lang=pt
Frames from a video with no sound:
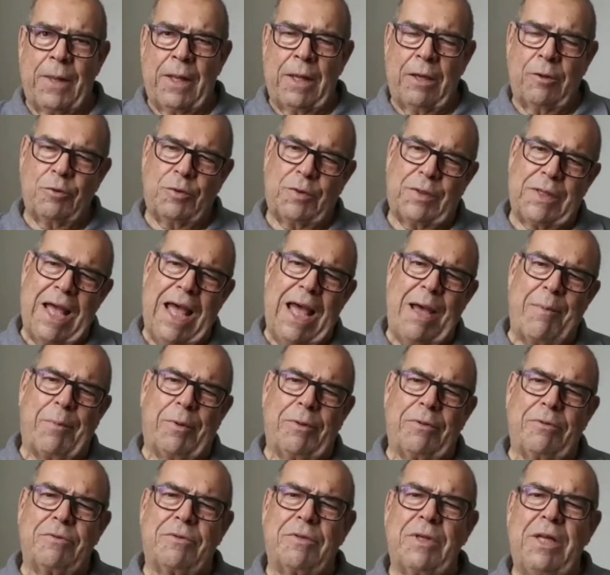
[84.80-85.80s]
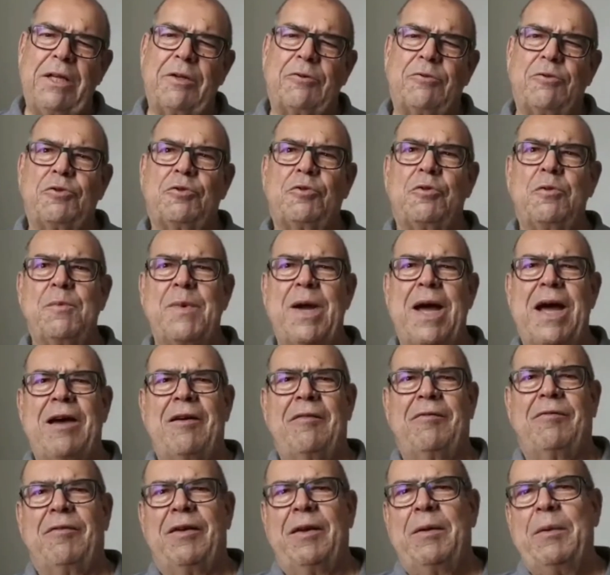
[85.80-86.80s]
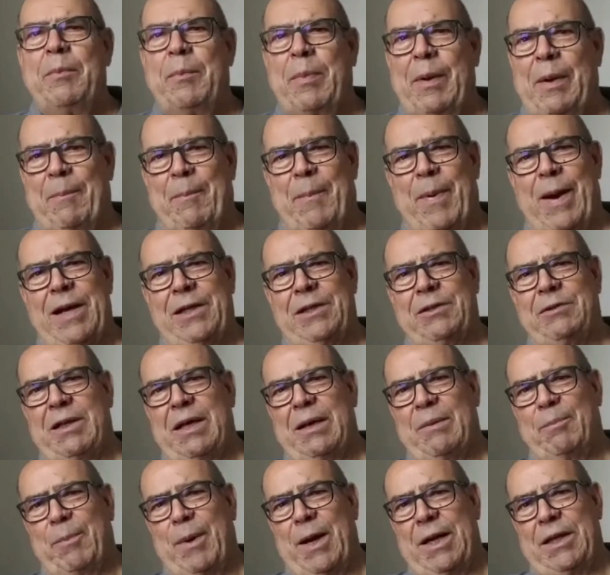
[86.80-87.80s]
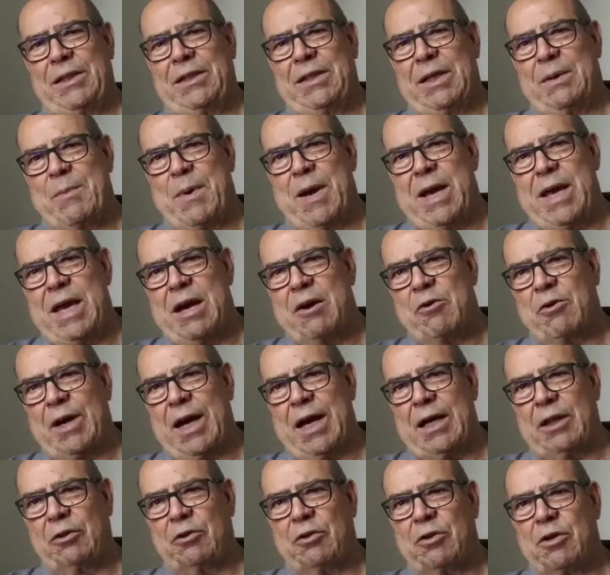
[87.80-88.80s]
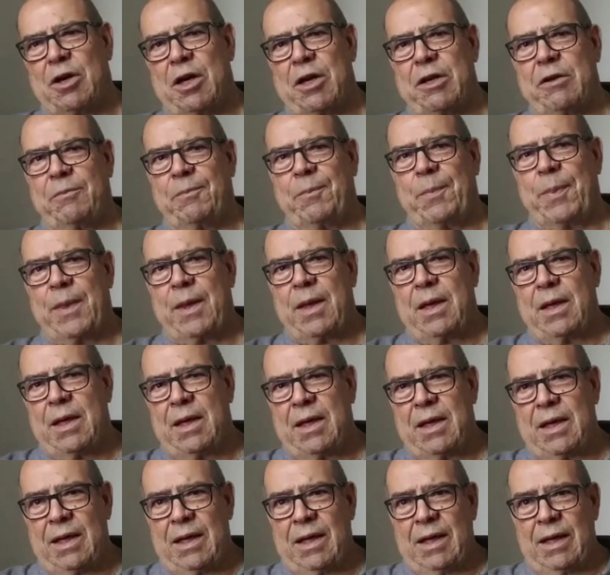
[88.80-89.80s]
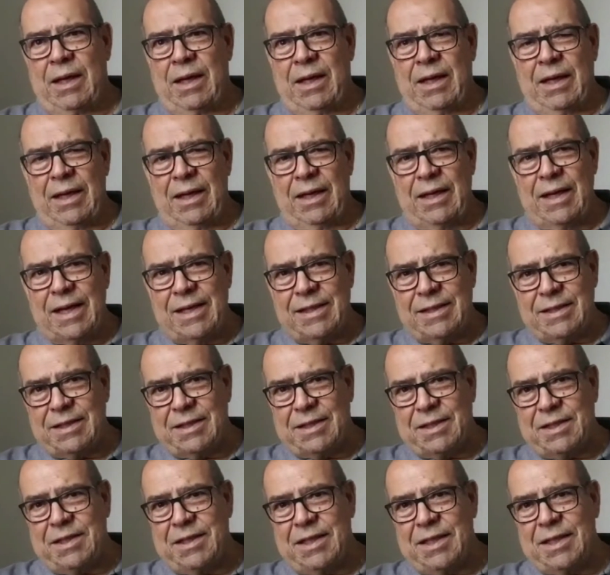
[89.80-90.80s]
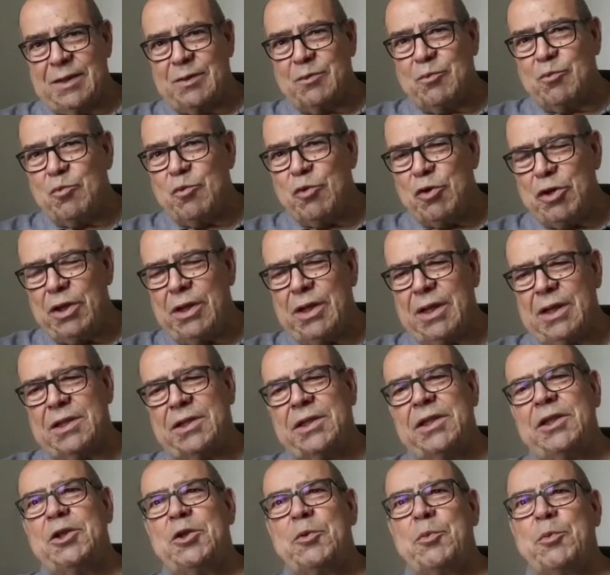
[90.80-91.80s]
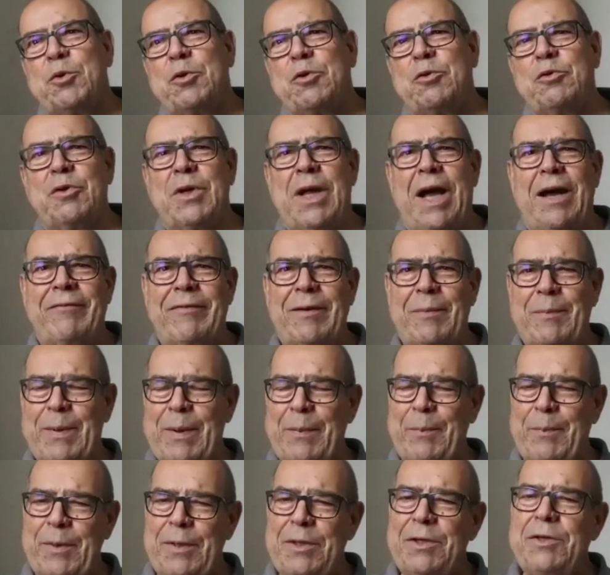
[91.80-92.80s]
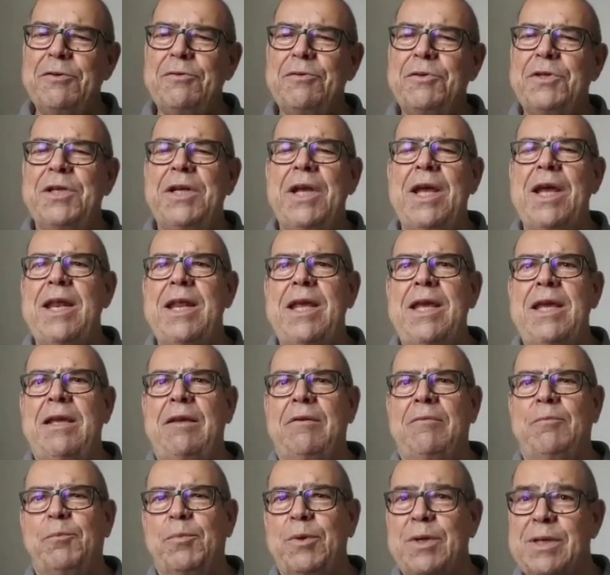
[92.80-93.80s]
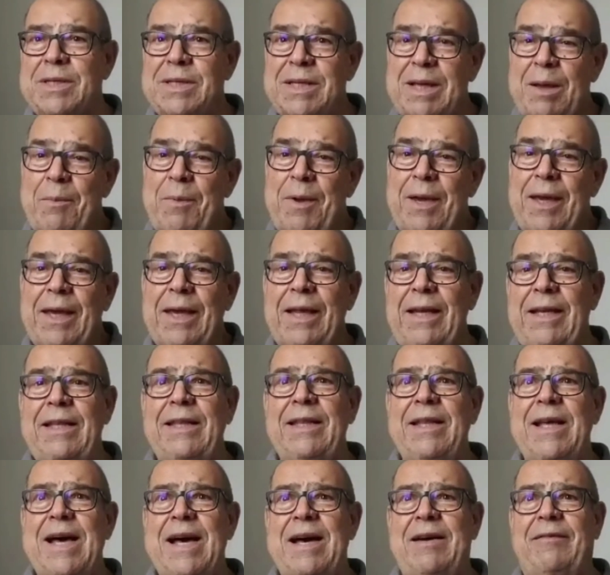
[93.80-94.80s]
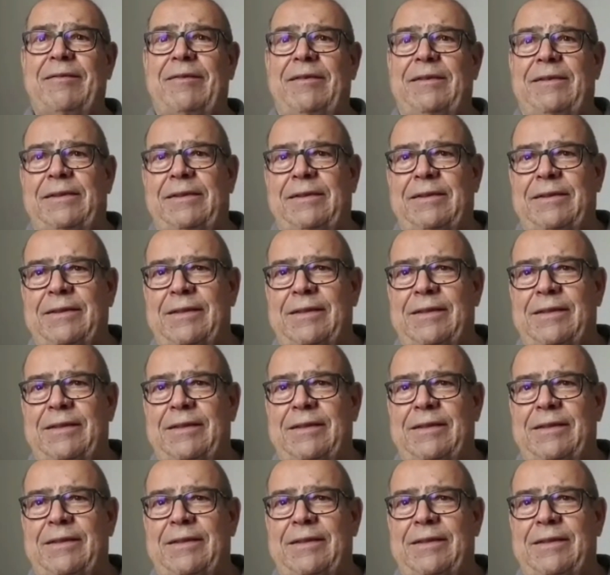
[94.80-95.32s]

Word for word: Aos sábados, ele costumava ir para parte da parte da manhã ao cartório, e nesses dias muita gente procurava para pedir um dinheirinho, porque sabia que ele dava.